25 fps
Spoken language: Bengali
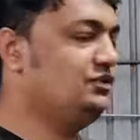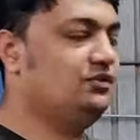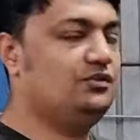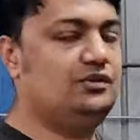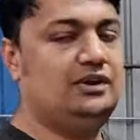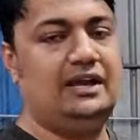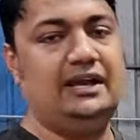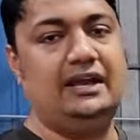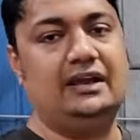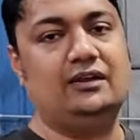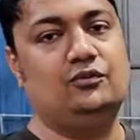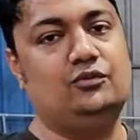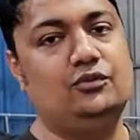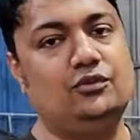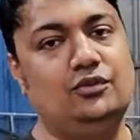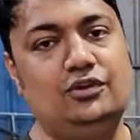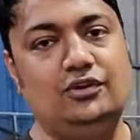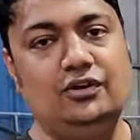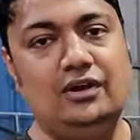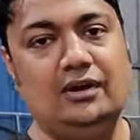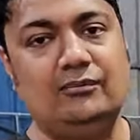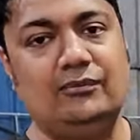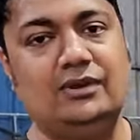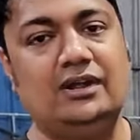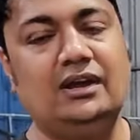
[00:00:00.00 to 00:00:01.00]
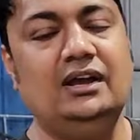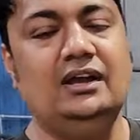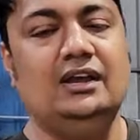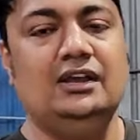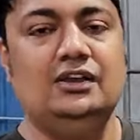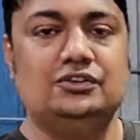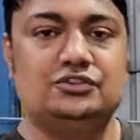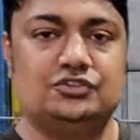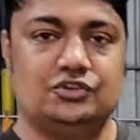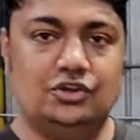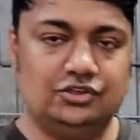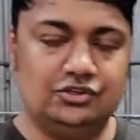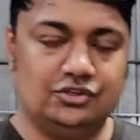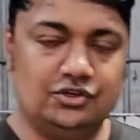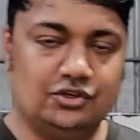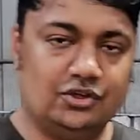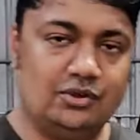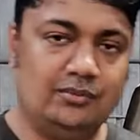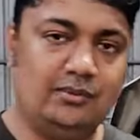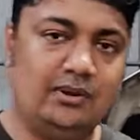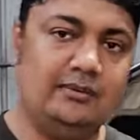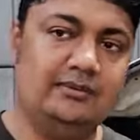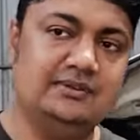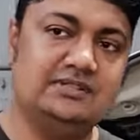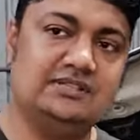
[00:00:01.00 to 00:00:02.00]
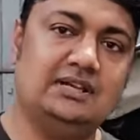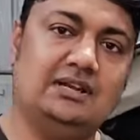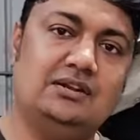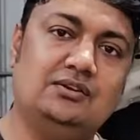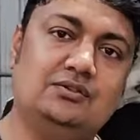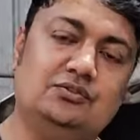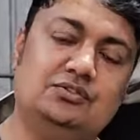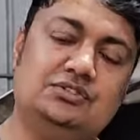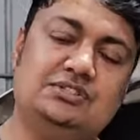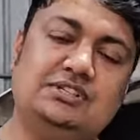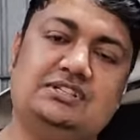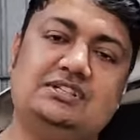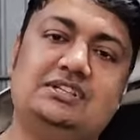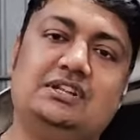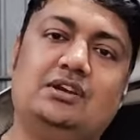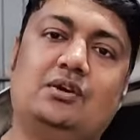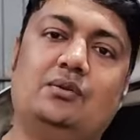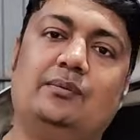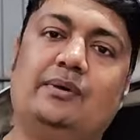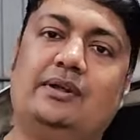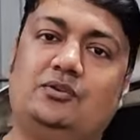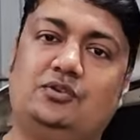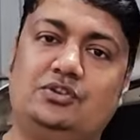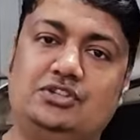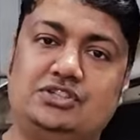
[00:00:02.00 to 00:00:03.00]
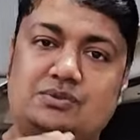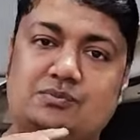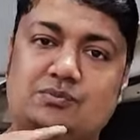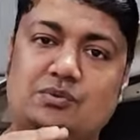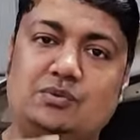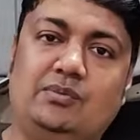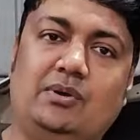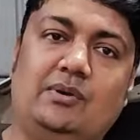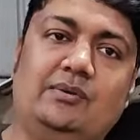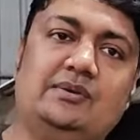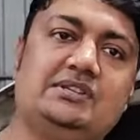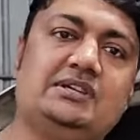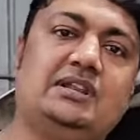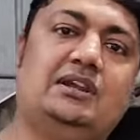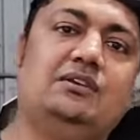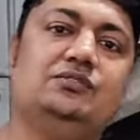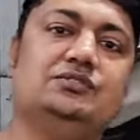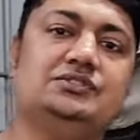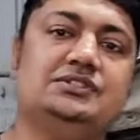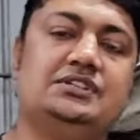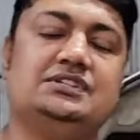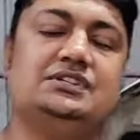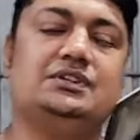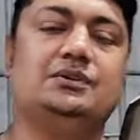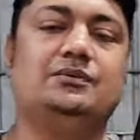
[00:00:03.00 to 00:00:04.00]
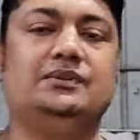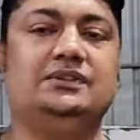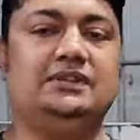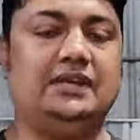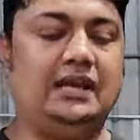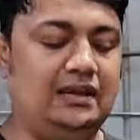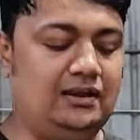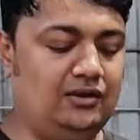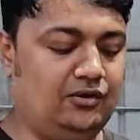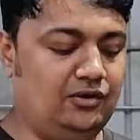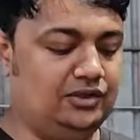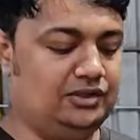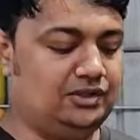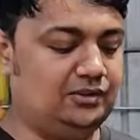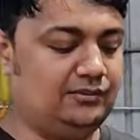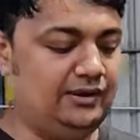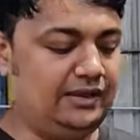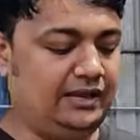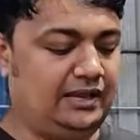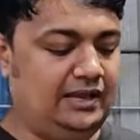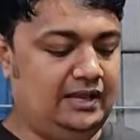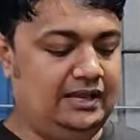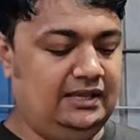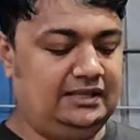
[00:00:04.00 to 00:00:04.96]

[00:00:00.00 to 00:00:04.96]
ইস্যুগুলো একটু হলেও আমরা সতর্কভাবে চালানোর চেষ্টা করবো একটু স্মুথভাবে চালানোর চেষ্টা করবো তাইলে হয়তো বা